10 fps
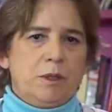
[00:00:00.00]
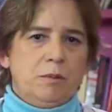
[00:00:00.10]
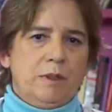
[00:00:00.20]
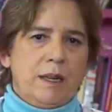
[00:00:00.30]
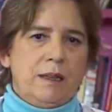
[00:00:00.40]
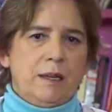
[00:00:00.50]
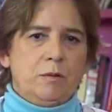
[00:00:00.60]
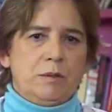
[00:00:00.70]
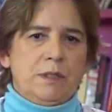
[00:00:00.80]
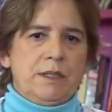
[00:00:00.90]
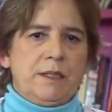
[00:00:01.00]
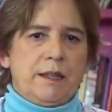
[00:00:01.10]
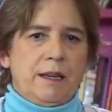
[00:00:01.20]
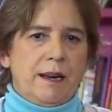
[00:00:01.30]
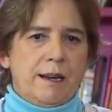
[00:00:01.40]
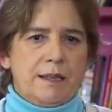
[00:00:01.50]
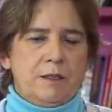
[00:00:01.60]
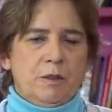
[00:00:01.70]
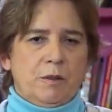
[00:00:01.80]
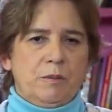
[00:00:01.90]
Tribunal de Justicia de la
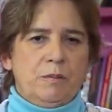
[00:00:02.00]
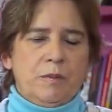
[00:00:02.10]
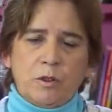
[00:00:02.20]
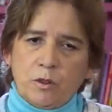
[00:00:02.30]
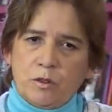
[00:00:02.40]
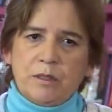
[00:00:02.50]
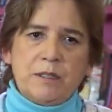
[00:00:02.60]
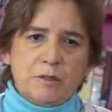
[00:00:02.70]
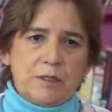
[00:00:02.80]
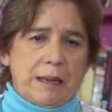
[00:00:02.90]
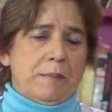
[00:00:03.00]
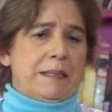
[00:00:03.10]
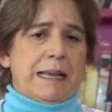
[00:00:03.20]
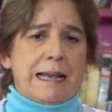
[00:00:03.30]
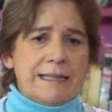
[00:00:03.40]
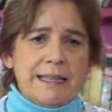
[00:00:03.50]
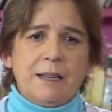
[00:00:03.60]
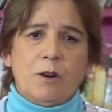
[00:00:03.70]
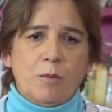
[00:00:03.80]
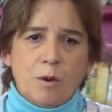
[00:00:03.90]
Nación. Todos estos temas,
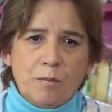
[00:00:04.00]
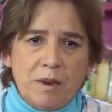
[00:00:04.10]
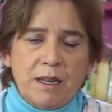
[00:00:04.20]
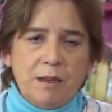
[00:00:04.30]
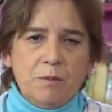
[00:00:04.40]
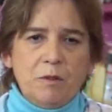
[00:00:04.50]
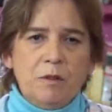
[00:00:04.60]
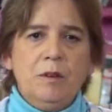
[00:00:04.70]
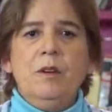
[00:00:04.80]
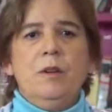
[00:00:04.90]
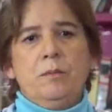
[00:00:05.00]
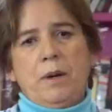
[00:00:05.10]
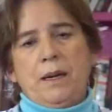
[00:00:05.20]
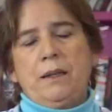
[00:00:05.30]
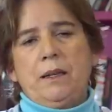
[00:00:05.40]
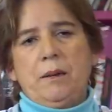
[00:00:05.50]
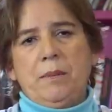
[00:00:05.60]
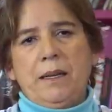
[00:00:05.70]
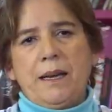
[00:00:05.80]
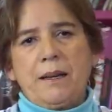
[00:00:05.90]
así como mínimo, van a
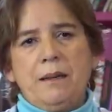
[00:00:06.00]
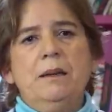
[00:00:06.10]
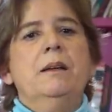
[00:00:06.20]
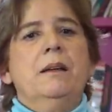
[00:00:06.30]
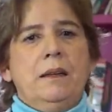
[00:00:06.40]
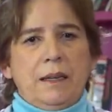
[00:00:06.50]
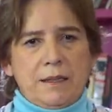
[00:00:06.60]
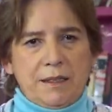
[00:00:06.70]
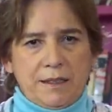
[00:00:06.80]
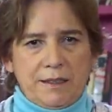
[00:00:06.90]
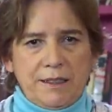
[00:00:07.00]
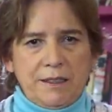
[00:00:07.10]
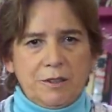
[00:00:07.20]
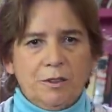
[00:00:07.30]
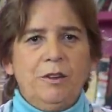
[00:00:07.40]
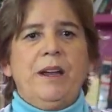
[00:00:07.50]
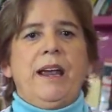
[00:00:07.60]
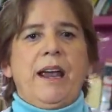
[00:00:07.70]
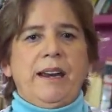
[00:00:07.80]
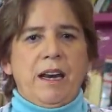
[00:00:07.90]
terminar, les insisto,
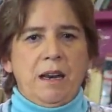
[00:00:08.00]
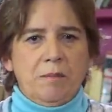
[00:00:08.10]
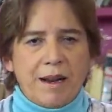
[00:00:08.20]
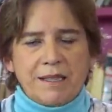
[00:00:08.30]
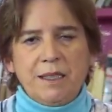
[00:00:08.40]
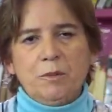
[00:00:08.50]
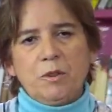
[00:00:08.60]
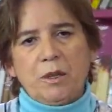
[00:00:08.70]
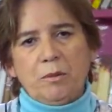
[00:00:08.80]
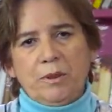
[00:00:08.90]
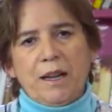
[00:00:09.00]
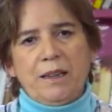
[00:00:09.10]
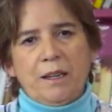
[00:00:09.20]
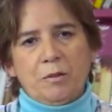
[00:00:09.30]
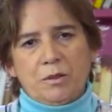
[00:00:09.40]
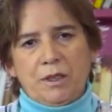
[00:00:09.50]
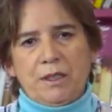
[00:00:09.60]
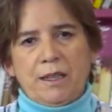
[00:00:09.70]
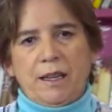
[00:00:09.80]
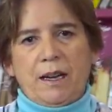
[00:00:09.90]
en el máximo Tribunal de
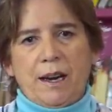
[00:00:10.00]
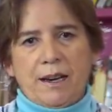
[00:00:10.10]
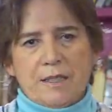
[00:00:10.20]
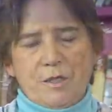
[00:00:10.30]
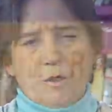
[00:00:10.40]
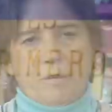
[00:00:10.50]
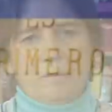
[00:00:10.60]
Justicia de la Nación,